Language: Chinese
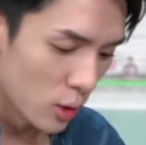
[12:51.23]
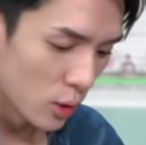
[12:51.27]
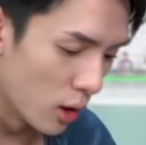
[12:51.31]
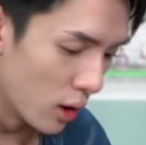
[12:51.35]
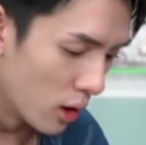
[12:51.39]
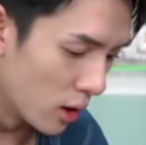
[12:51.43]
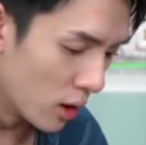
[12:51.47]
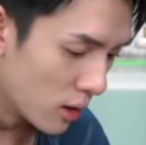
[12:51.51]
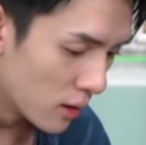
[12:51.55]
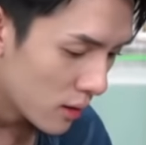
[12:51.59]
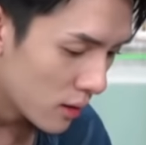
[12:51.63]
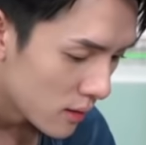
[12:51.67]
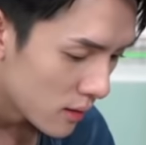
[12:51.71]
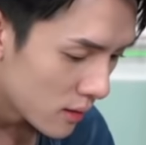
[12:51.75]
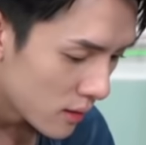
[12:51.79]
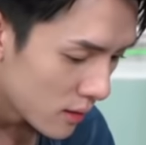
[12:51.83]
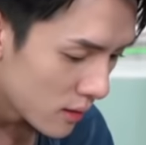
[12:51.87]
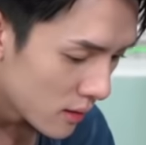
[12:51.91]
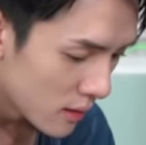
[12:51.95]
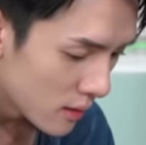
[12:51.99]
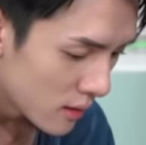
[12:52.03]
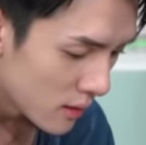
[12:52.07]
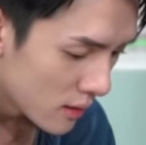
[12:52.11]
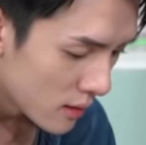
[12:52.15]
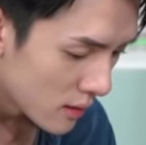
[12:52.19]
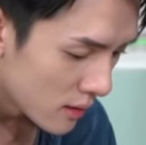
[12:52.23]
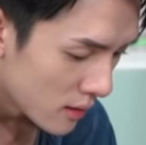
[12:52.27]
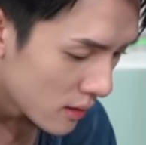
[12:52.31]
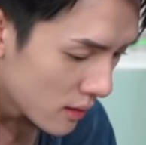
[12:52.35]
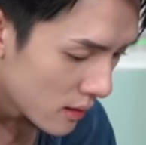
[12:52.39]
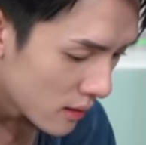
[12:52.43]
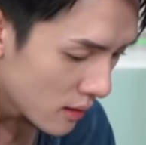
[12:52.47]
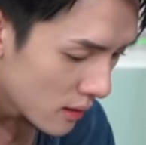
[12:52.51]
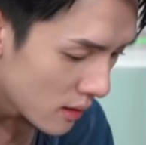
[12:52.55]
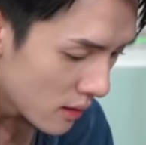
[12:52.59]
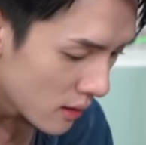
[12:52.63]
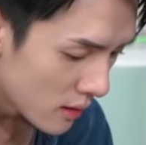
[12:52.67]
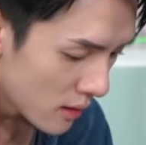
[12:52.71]
哦。
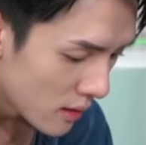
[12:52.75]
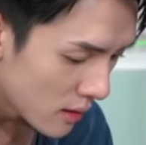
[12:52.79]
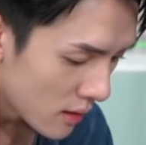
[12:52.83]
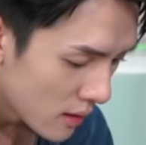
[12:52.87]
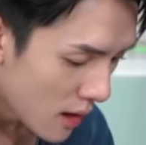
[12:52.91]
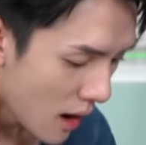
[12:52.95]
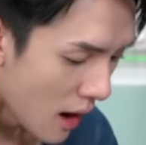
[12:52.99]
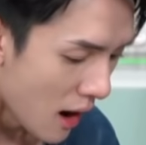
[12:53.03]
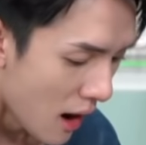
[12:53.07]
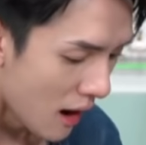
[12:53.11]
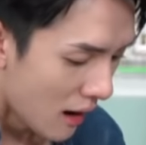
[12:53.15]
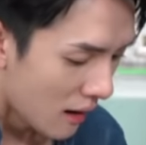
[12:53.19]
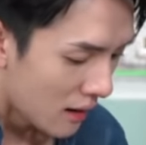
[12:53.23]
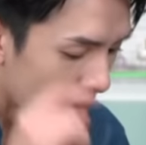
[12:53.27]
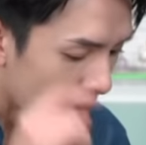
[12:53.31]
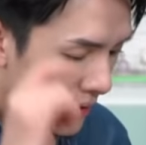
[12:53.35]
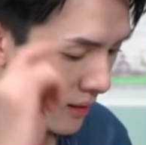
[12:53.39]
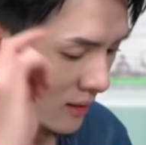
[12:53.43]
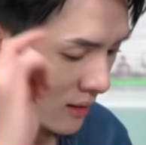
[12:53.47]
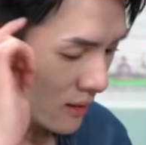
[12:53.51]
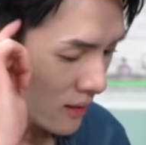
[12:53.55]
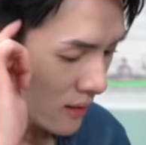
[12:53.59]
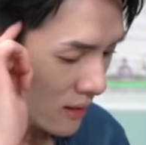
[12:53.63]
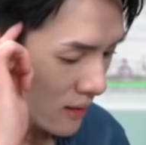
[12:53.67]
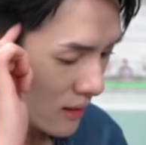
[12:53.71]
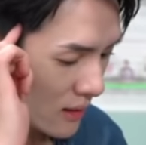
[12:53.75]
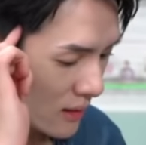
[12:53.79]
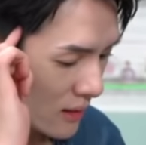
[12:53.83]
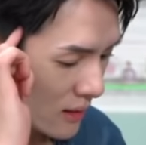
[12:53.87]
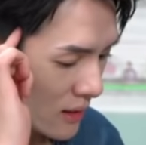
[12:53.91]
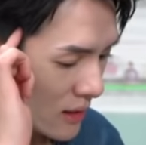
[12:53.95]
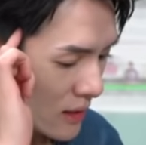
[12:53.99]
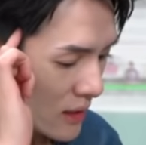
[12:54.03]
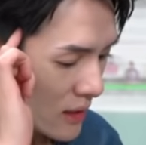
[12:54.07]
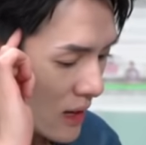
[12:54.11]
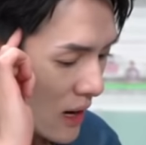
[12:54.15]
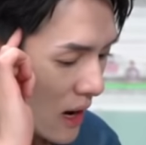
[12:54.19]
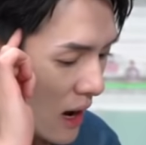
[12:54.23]
展示
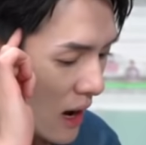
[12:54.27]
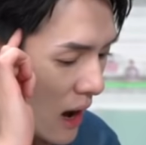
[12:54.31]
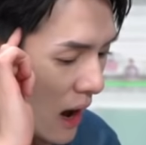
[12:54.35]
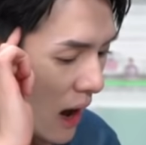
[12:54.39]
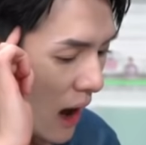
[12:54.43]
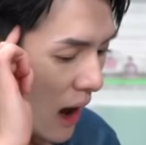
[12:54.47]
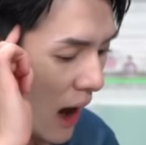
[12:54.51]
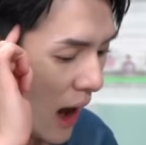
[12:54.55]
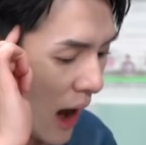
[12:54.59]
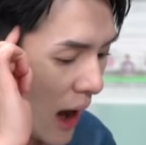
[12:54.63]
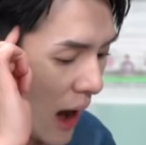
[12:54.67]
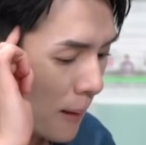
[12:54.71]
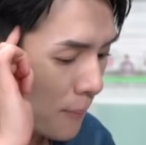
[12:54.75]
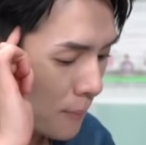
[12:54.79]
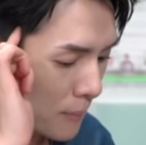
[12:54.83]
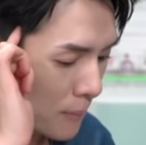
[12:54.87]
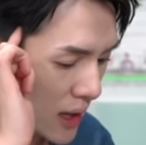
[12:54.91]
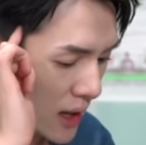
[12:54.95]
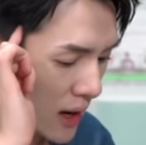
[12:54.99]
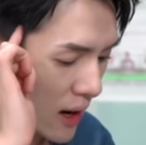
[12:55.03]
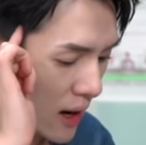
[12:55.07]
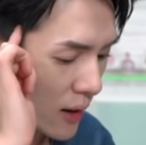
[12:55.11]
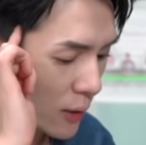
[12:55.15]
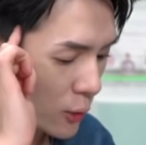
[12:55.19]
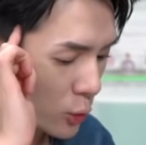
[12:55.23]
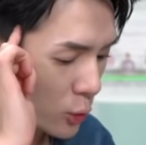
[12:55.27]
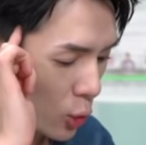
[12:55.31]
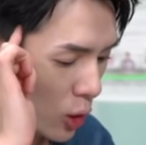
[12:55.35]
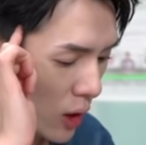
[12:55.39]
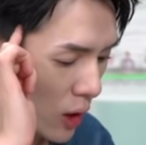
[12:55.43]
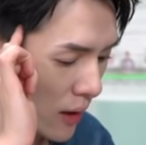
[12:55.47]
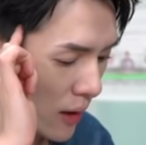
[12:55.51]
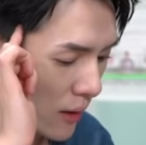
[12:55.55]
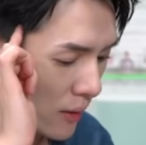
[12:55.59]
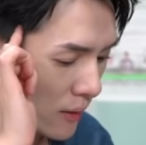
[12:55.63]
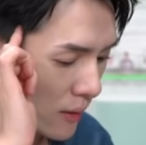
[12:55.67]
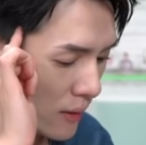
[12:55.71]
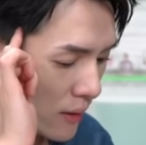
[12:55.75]
这汉米尔
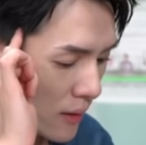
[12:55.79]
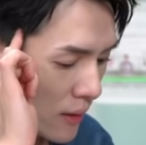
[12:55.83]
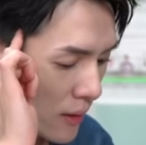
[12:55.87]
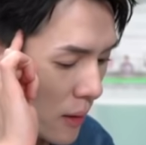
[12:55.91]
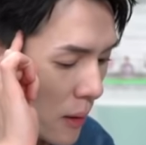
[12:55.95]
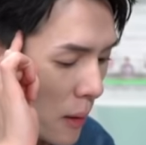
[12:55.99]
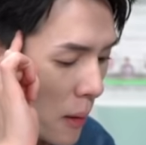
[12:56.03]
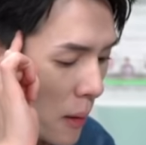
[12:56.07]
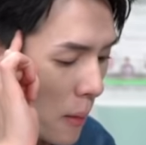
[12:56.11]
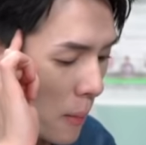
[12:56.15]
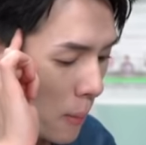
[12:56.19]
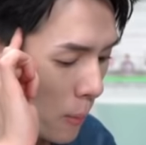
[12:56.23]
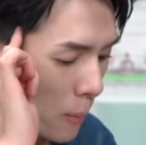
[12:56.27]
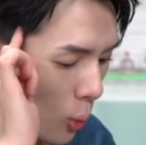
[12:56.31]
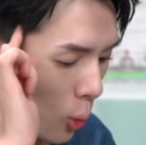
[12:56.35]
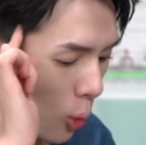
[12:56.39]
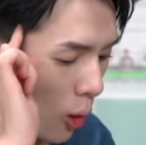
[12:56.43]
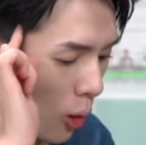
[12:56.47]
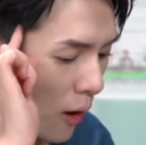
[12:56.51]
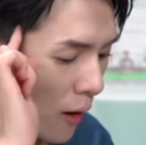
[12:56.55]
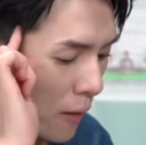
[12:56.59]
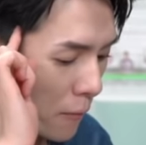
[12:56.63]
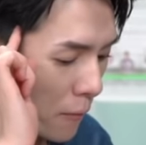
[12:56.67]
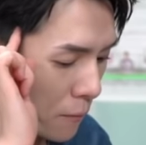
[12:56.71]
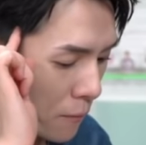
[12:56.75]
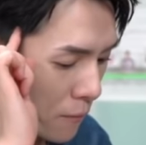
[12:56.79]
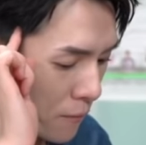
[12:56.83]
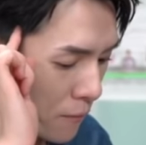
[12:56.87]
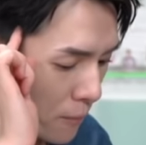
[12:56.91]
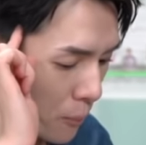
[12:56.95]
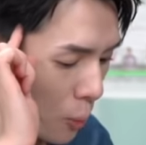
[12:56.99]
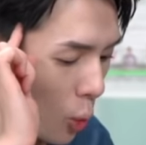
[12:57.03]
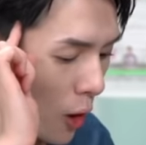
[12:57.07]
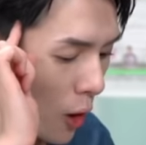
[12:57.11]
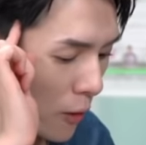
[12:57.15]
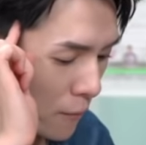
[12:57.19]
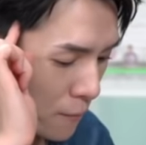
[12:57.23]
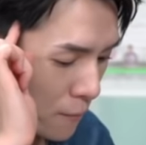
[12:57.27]
顿，摩
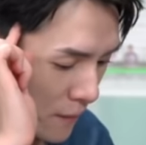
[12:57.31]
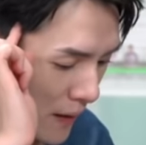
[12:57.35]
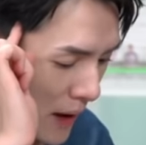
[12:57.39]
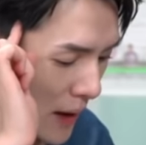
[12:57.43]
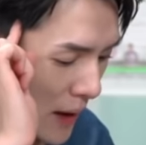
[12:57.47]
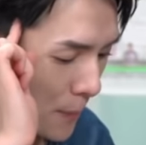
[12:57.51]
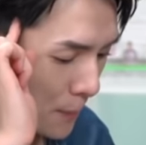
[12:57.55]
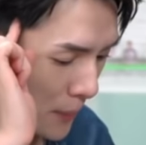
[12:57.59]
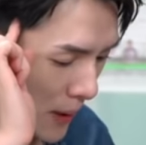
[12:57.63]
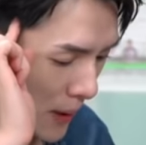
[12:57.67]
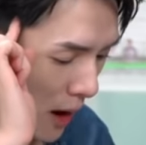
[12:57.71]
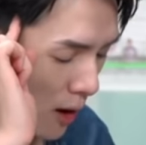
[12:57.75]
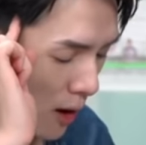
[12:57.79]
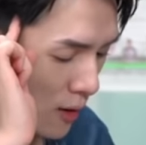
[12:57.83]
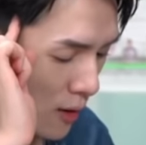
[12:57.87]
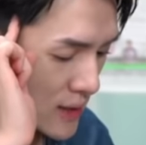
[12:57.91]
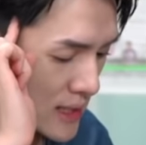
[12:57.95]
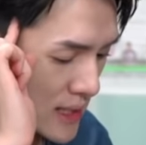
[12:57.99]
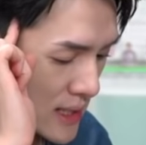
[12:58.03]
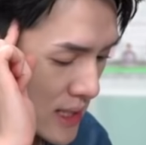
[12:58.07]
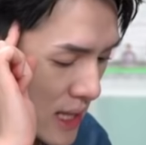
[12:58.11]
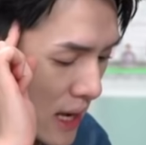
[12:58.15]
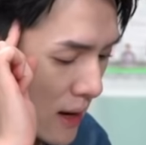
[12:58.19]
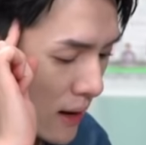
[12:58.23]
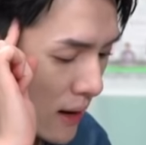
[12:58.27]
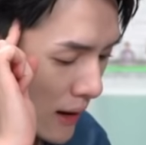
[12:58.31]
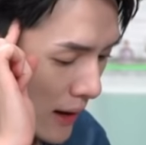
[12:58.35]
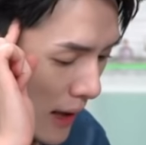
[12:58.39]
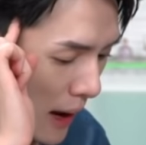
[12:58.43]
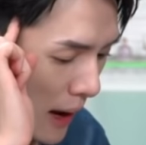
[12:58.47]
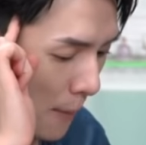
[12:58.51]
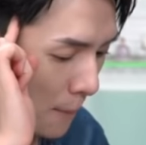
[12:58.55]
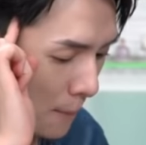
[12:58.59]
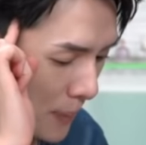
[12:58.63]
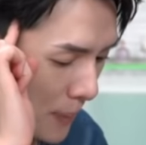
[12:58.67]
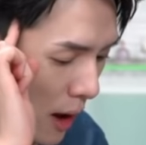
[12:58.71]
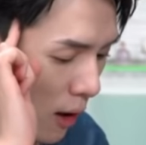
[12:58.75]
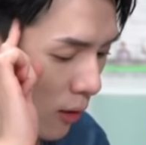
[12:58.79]
墨菲表限
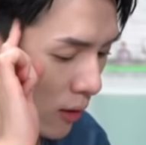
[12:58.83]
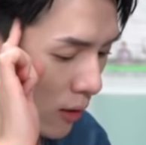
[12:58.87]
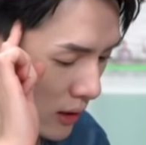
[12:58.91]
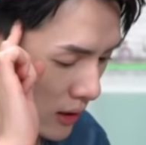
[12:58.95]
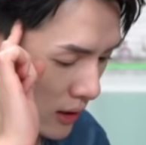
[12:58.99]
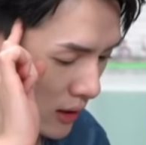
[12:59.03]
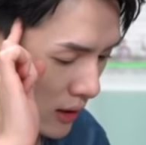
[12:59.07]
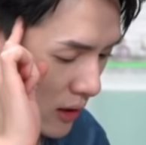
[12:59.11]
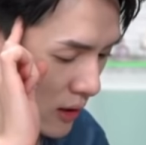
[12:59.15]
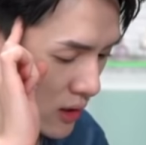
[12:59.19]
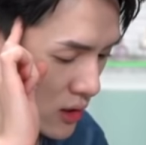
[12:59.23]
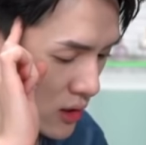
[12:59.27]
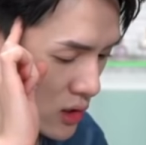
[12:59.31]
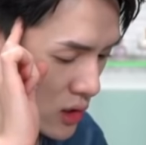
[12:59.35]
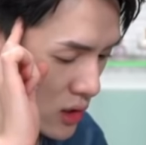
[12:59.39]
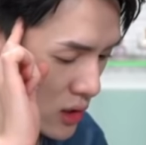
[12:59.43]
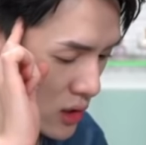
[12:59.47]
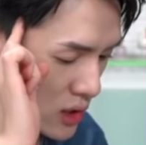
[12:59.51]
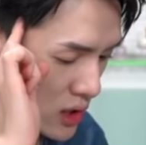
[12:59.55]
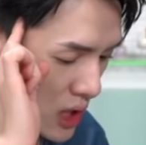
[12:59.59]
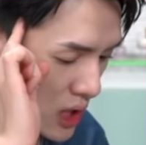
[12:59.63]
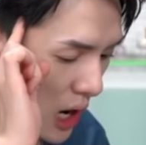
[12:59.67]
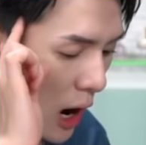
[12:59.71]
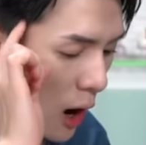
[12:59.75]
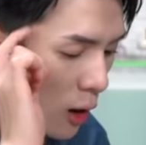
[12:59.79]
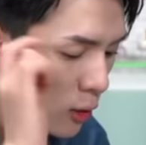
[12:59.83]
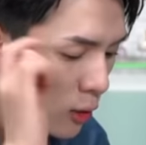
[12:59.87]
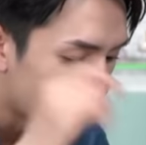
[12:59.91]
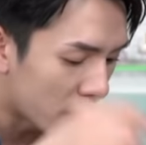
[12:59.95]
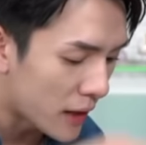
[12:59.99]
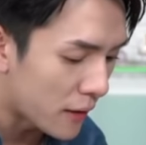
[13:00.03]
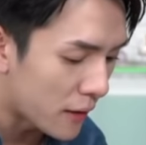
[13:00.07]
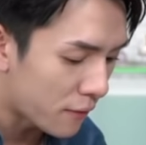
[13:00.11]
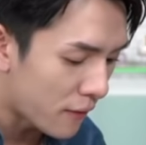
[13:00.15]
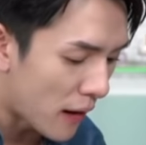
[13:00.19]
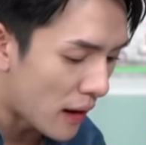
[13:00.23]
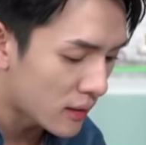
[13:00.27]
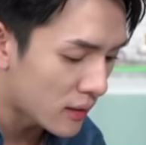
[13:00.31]
量表盒。超
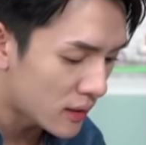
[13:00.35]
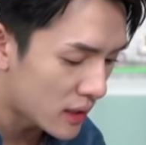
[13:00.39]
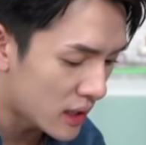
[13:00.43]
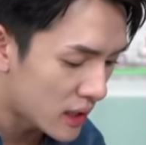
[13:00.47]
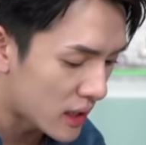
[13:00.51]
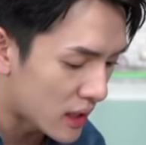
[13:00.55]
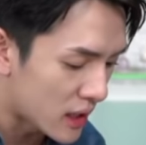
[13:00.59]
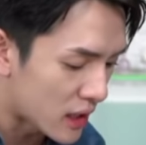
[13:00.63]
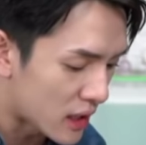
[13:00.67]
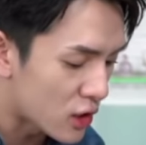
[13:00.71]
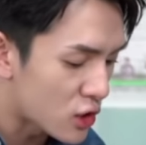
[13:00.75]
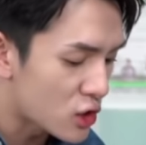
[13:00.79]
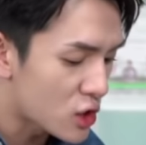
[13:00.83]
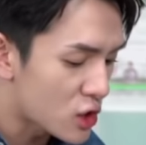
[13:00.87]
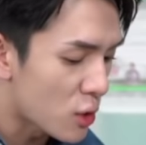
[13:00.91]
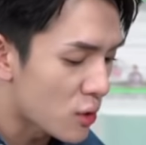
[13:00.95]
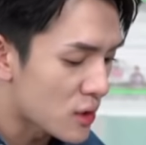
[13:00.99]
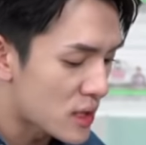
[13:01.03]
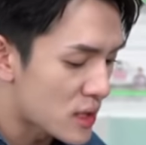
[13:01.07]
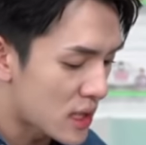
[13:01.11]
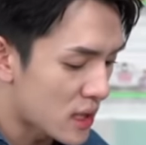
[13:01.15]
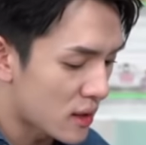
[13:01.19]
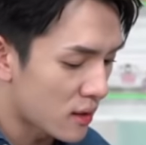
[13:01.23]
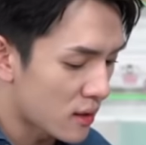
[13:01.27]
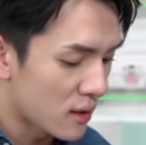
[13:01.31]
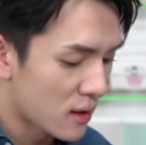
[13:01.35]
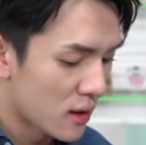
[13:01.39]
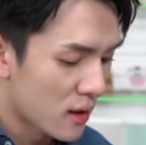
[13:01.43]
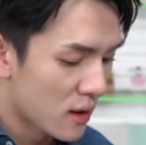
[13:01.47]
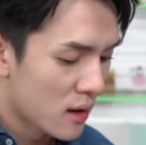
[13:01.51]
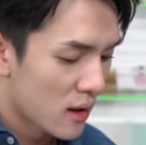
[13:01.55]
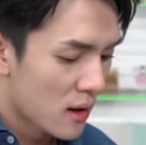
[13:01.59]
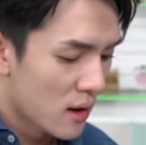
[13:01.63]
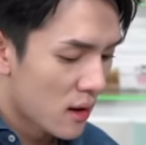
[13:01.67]
立方体已售罄，